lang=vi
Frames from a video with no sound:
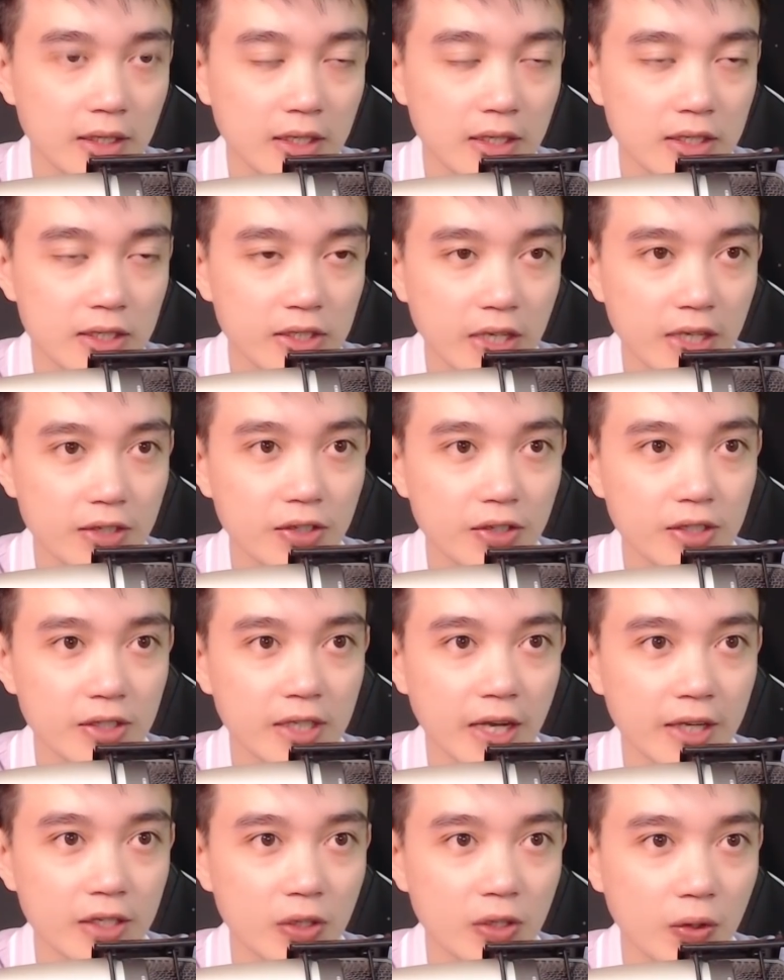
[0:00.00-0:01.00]
Xe vừa
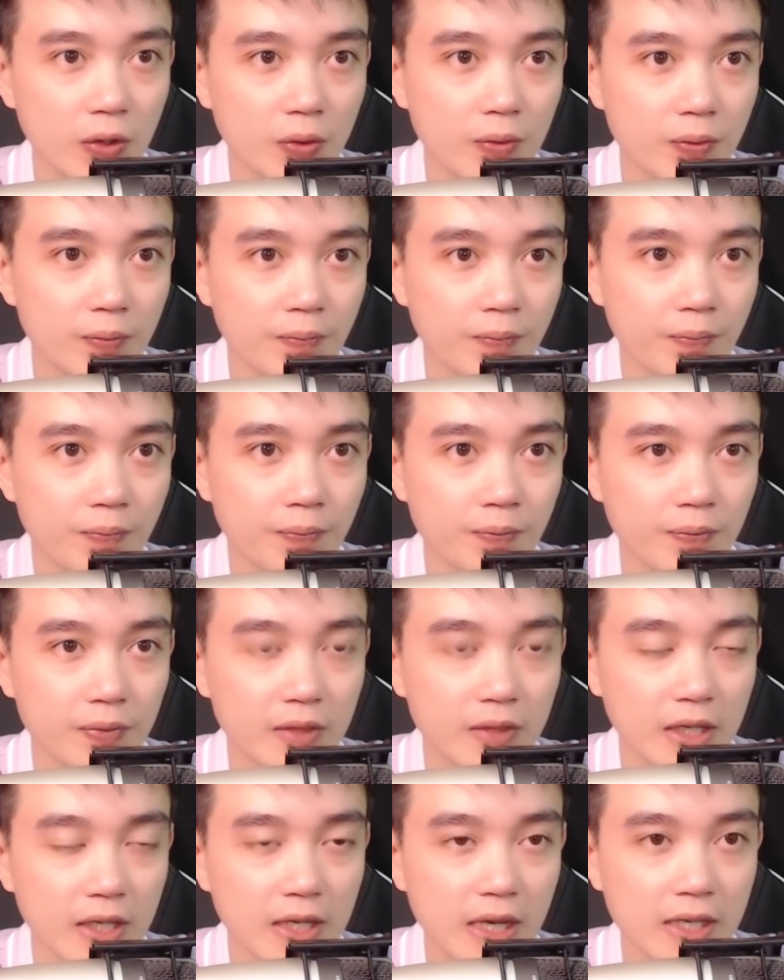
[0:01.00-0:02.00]
chạy vô
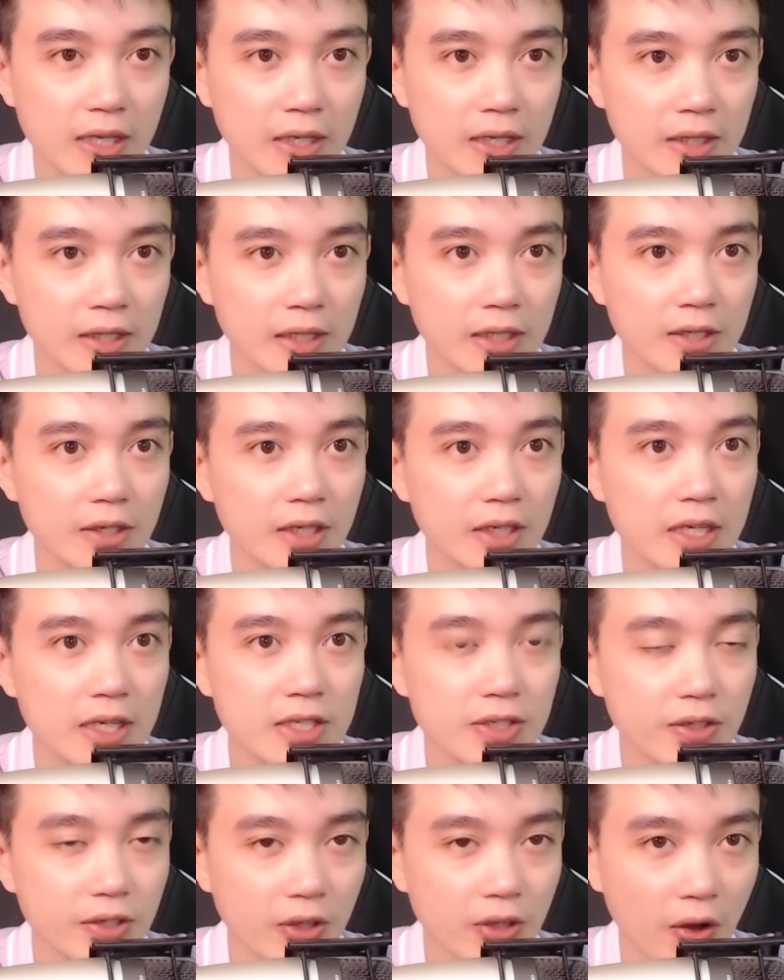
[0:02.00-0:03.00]
thì đã nhìn thấy được cái
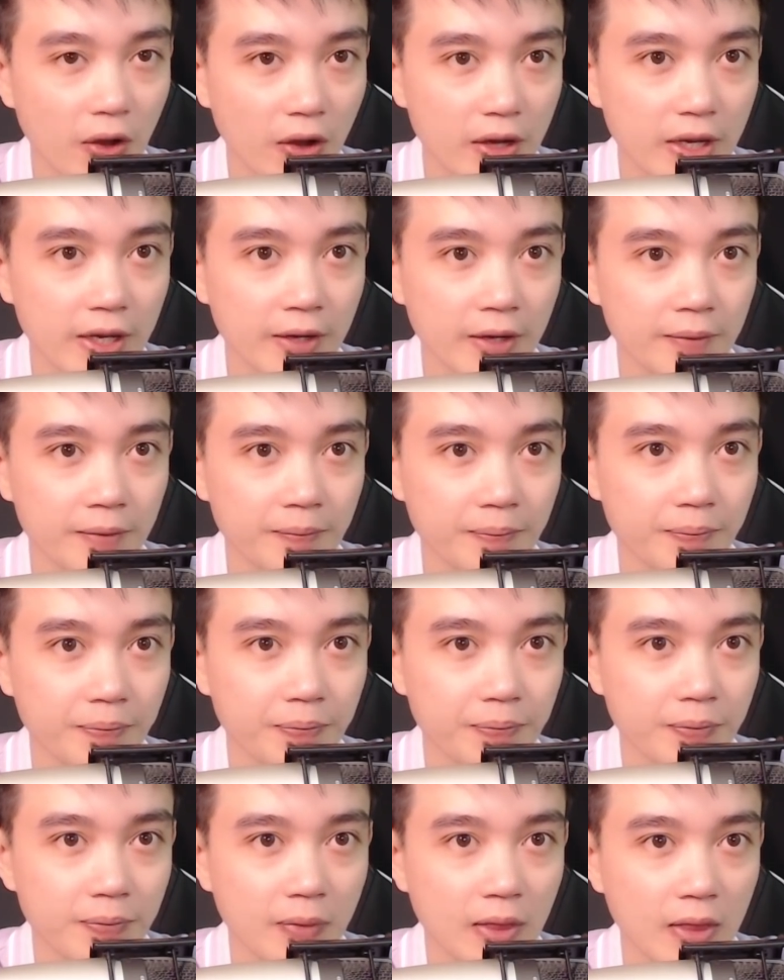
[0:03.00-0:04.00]
xưởng nhỏ kia.
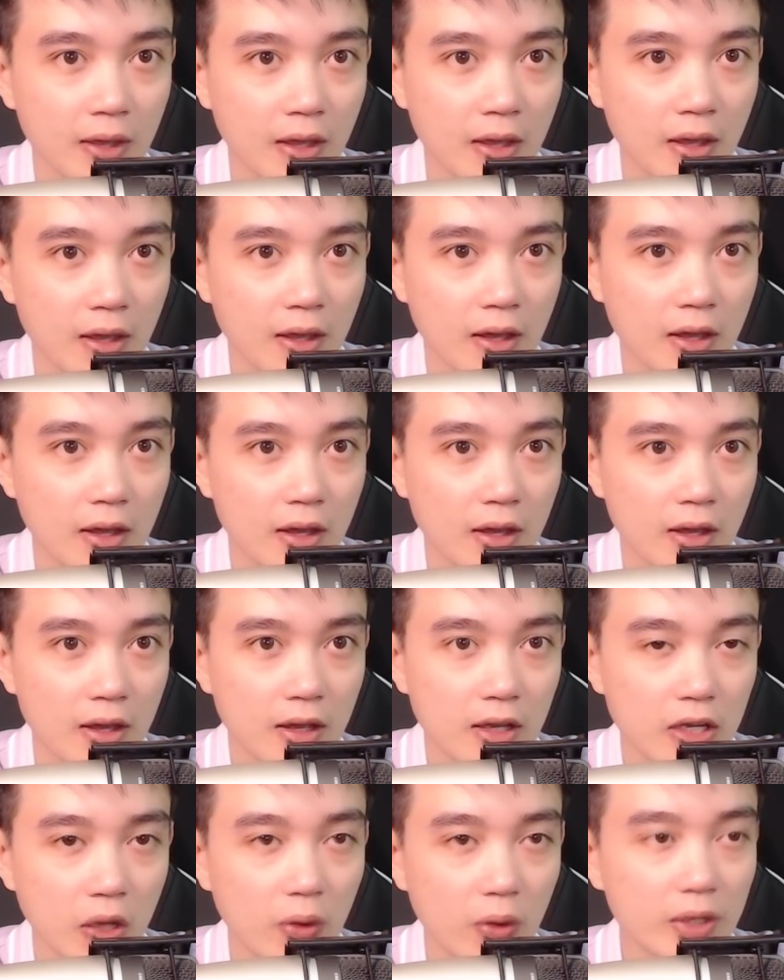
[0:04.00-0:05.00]

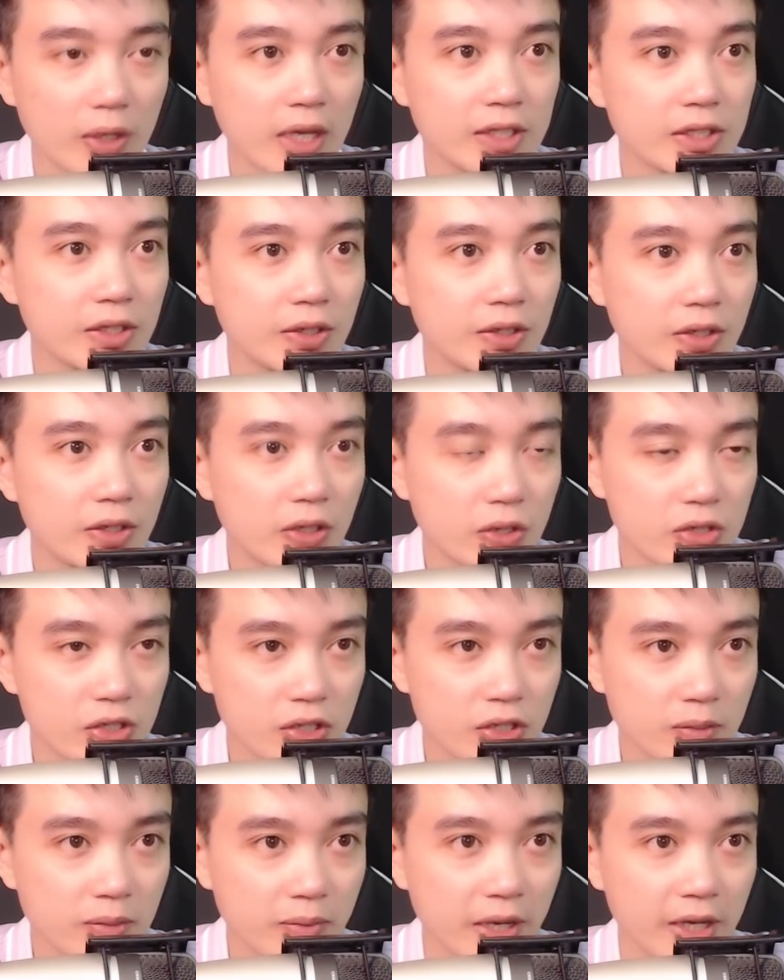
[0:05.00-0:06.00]
Gọi là xưởng cho
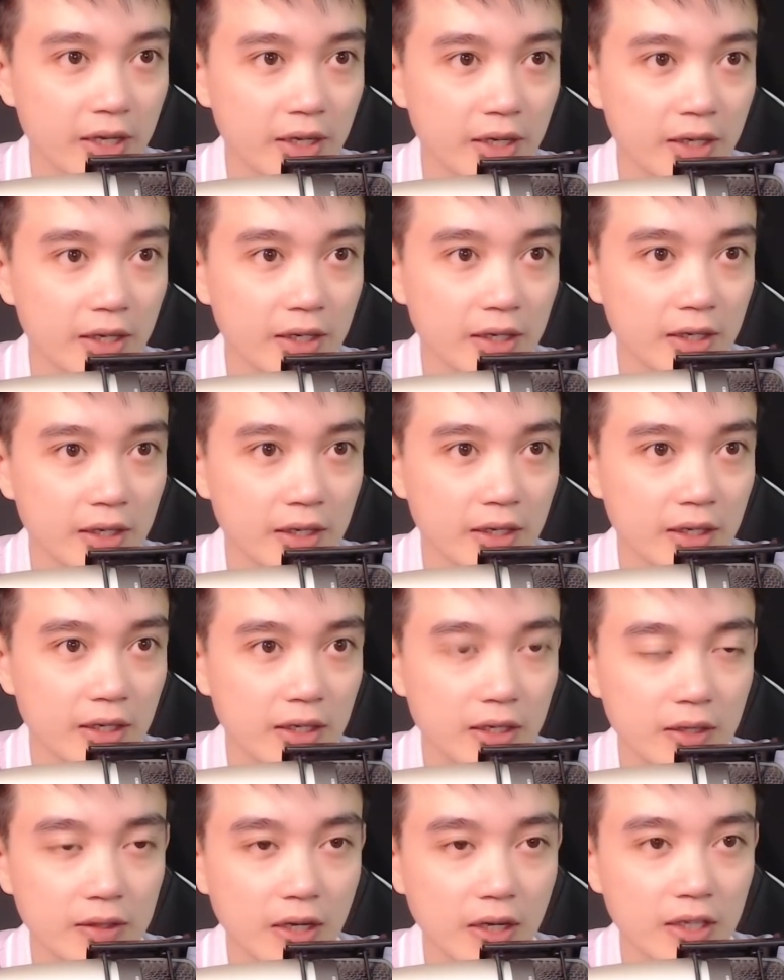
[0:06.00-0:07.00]
sướng miệng,
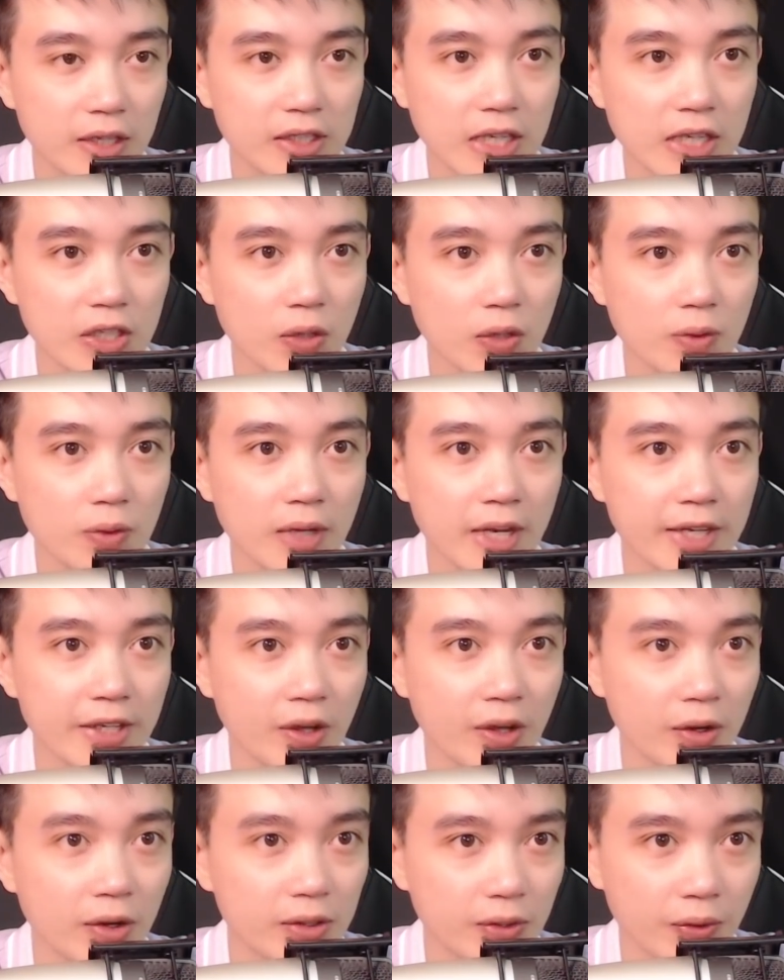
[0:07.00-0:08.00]
chứ thật ra chỗ này
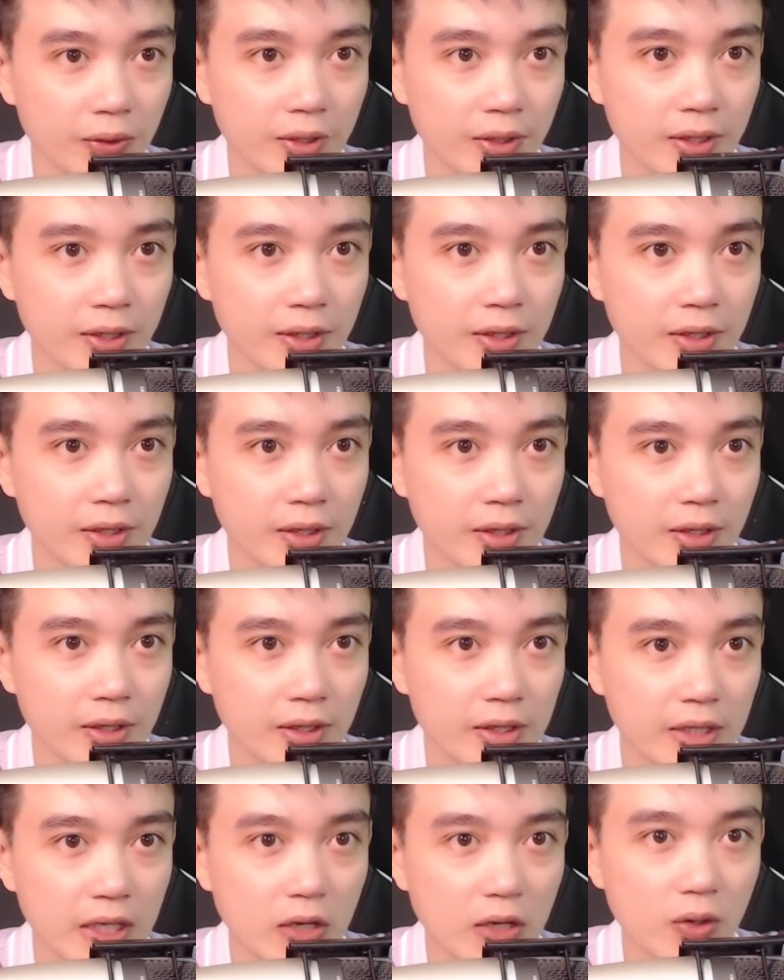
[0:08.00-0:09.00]
nhỏ thôi,
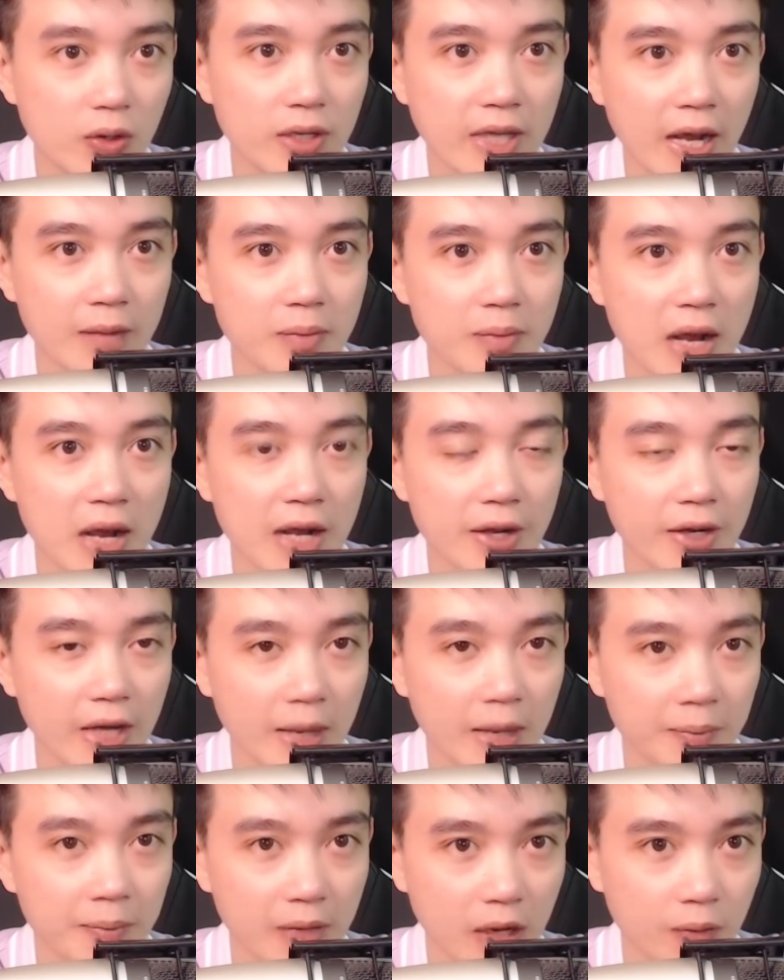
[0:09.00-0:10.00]
chỉ có vài ba người
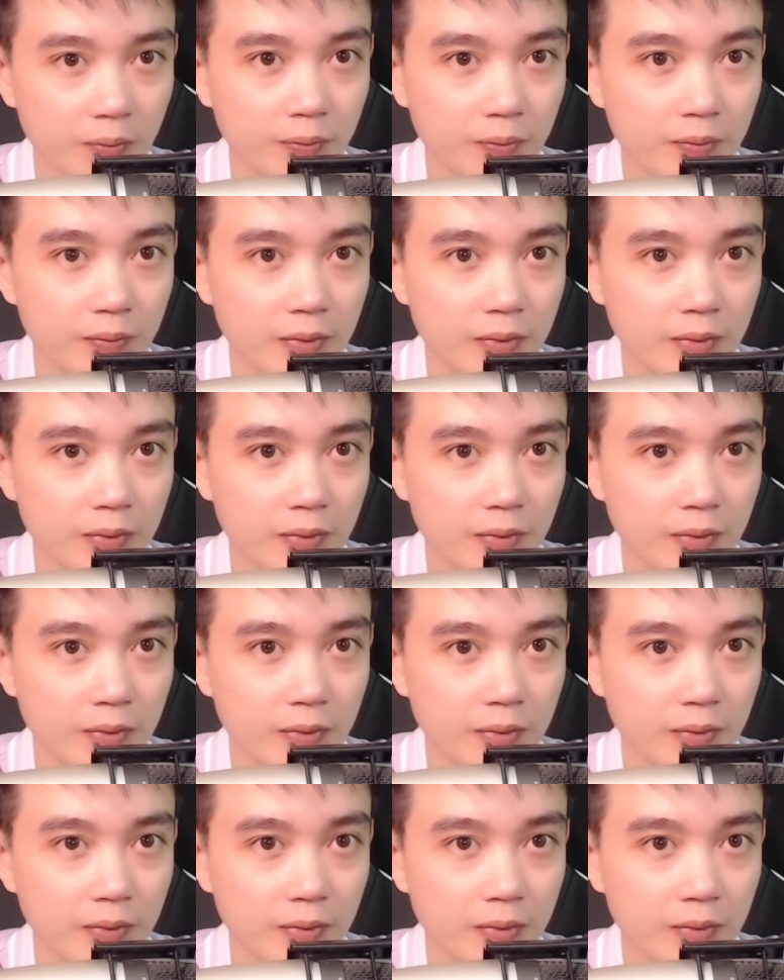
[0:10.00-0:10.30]
làm công.